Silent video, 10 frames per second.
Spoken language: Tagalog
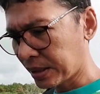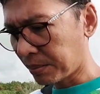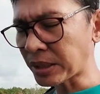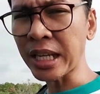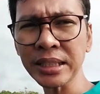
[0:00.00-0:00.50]

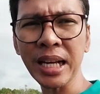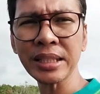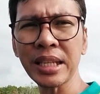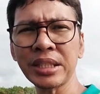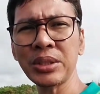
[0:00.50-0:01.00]

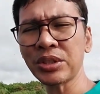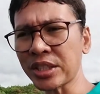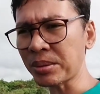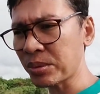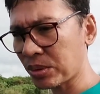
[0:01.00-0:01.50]
masasanay din yung
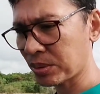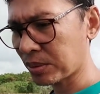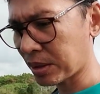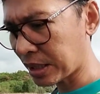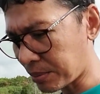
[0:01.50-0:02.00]
tiyan mo
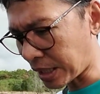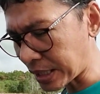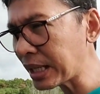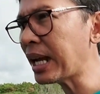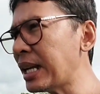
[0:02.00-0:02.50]

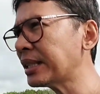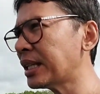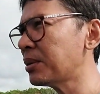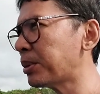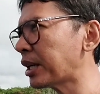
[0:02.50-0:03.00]
makikilala
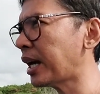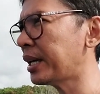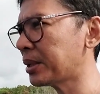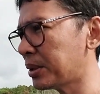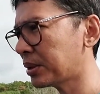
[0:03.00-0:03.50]
niya yung
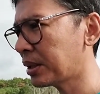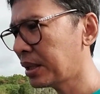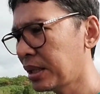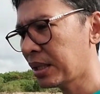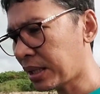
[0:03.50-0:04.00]
pagkain yon
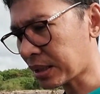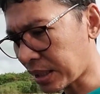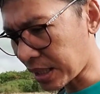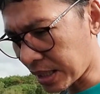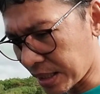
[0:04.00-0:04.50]
at
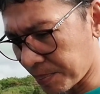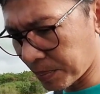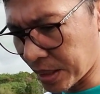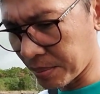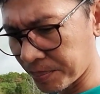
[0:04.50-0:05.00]

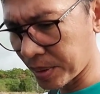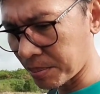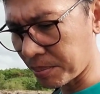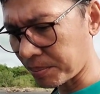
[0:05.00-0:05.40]
um,